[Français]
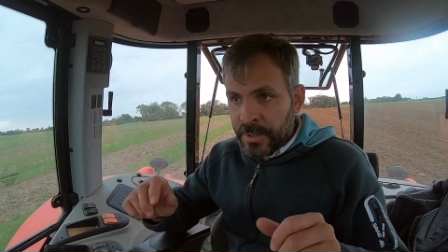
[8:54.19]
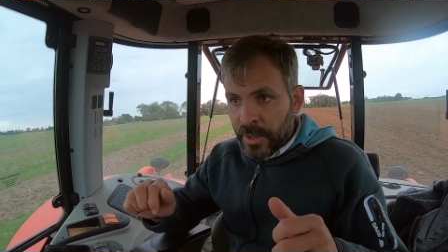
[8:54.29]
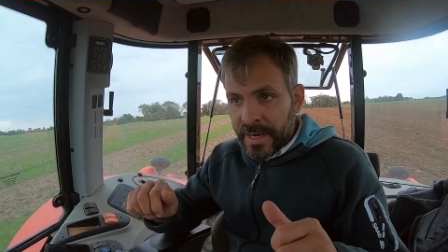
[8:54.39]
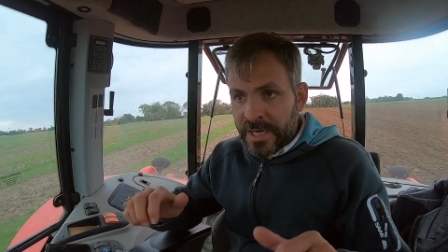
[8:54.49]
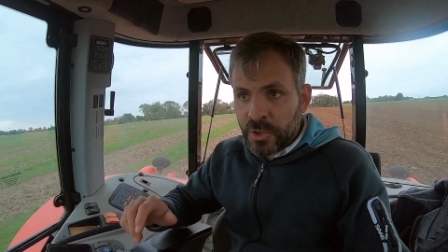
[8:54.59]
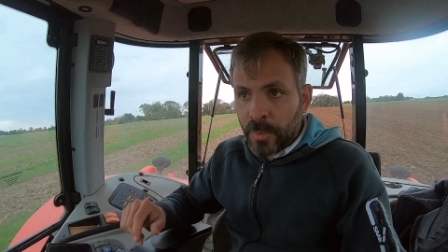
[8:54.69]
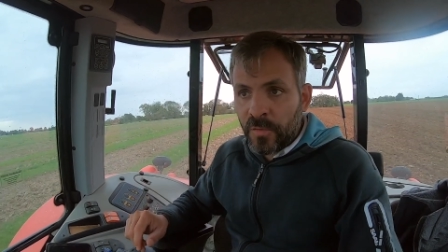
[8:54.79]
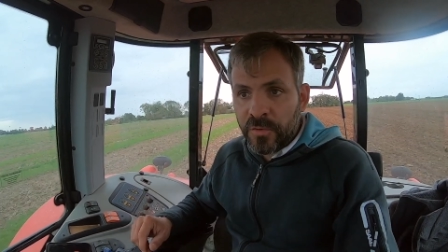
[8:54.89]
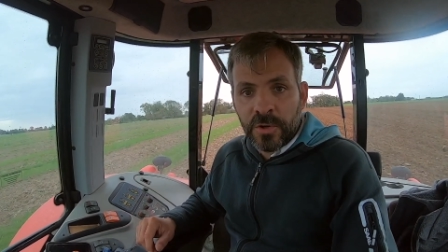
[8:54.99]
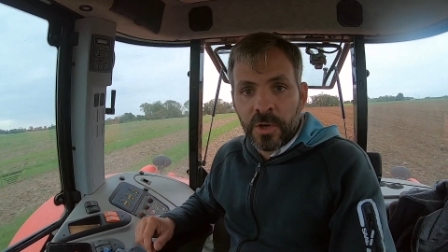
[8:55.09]
le réglage de
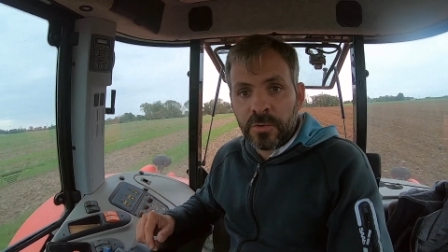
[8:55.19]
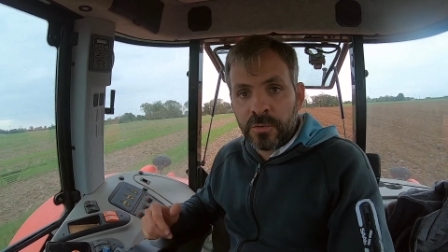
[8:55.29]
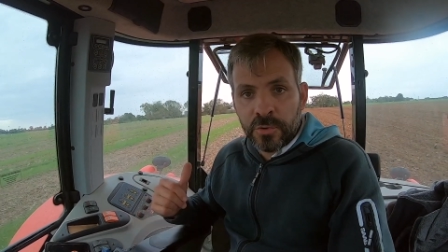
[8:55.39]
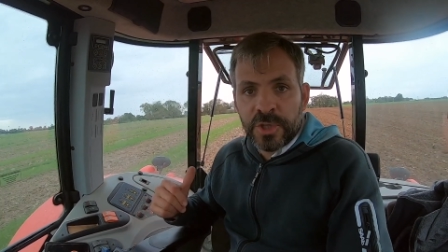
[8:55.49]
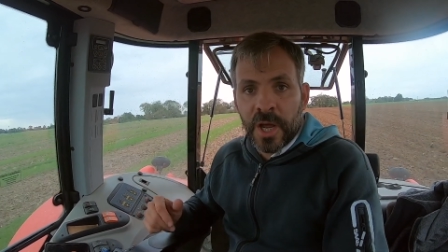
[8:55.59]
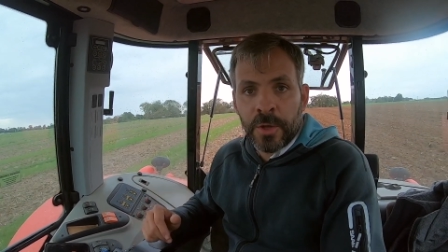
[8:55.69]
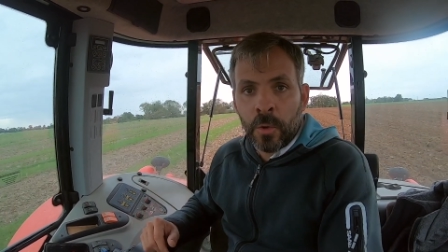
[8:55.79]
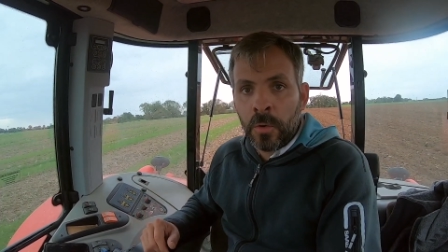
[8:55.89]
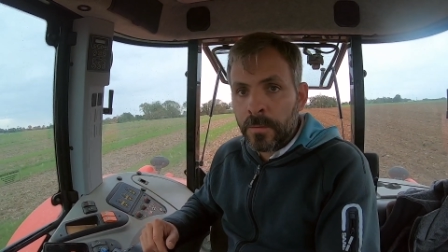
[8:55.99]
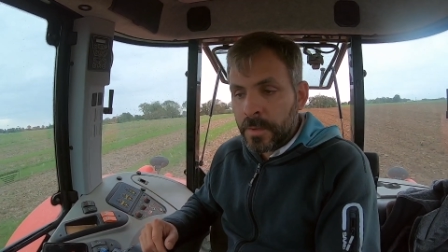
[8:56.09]
profondeur du
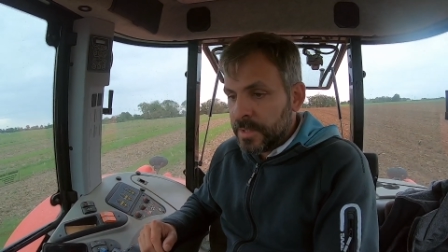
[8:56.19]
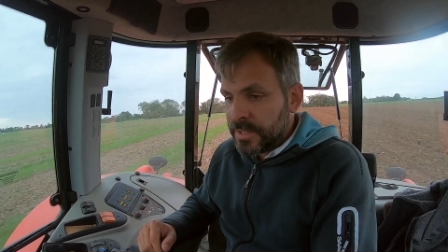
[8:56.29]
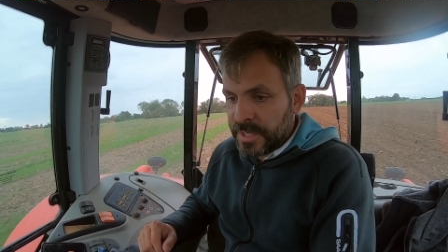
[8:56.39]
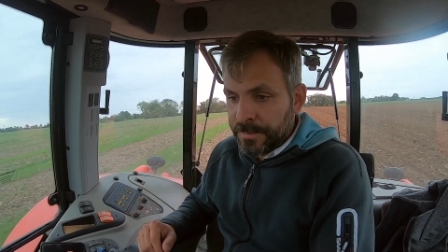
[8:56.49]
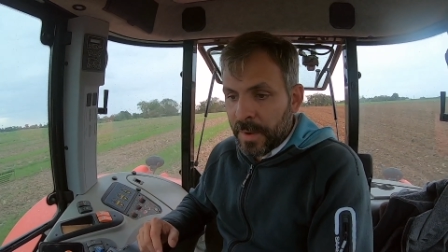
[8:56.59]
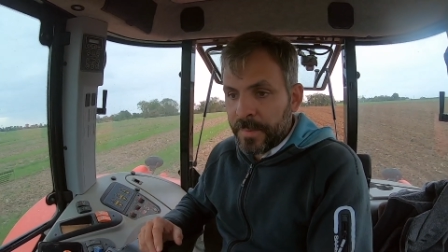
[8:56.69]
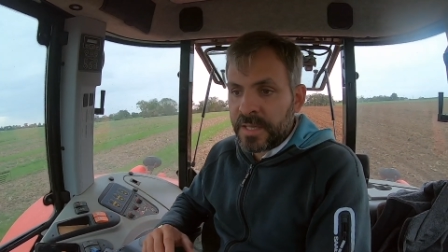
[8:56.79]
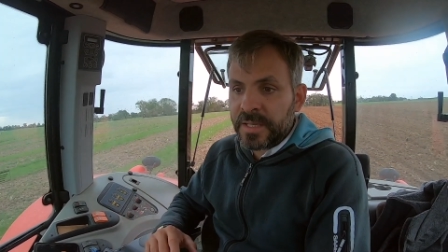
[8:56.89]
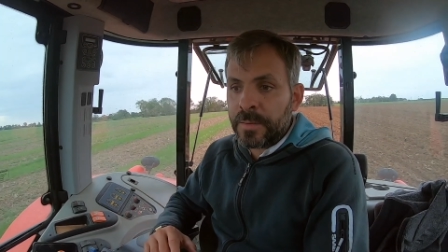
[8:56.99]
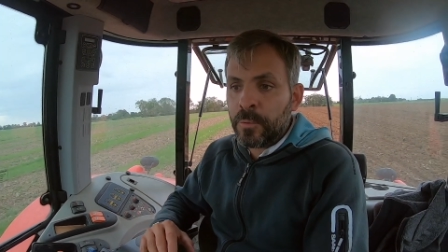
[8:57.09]
chariot
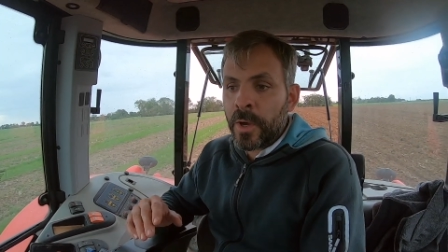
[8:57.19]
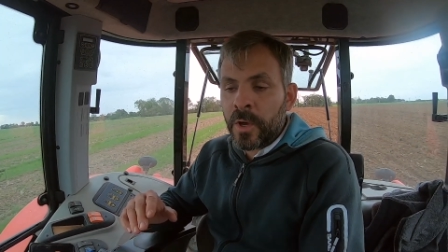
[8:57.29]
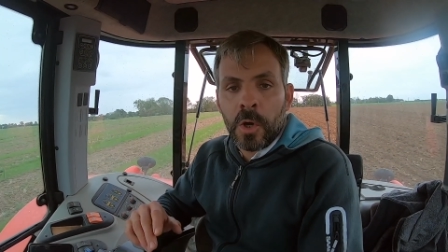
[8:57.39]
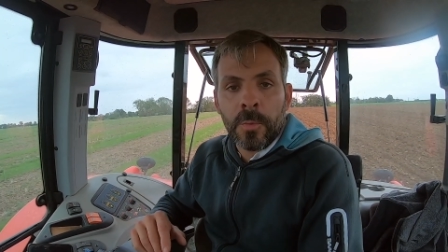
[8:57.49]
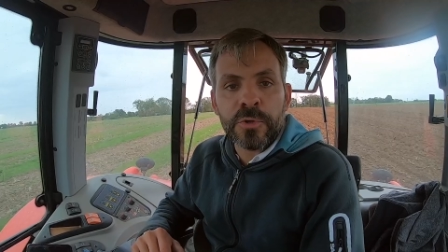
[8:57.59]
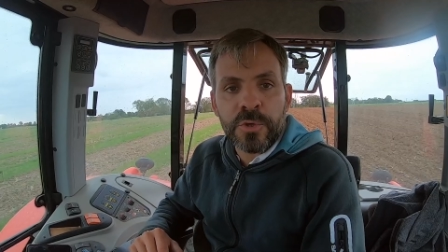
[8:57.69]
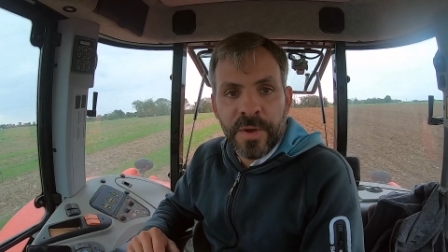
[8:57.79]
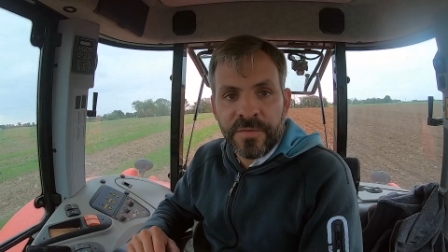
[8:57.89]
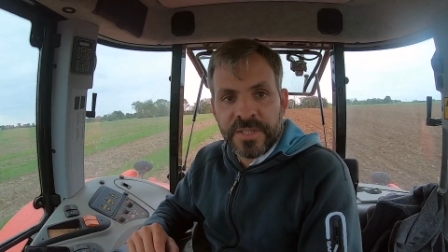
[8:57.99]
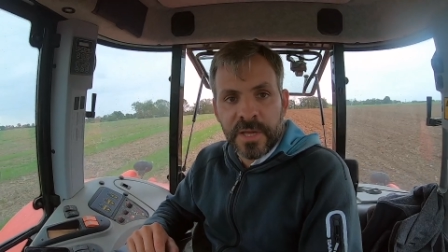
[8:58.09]
permettra de labourer encore plus
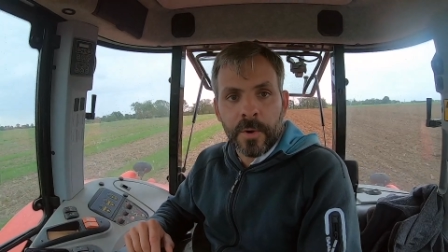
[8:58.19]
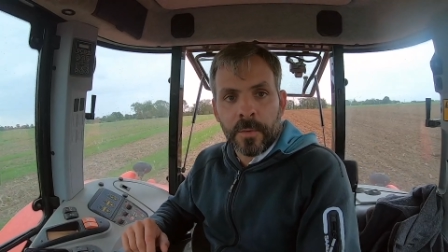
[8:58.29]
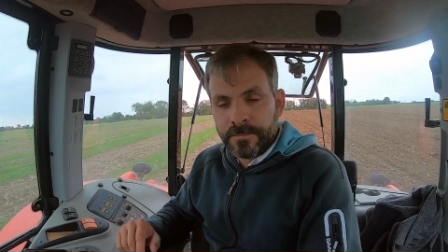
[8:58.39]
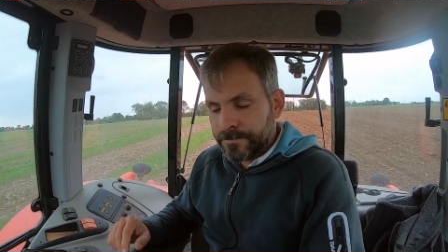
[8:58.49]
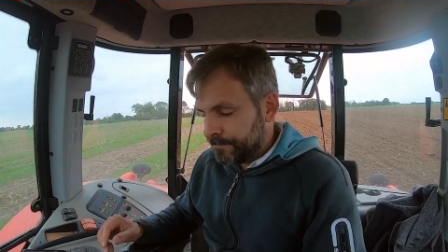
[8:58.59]
superficiellement.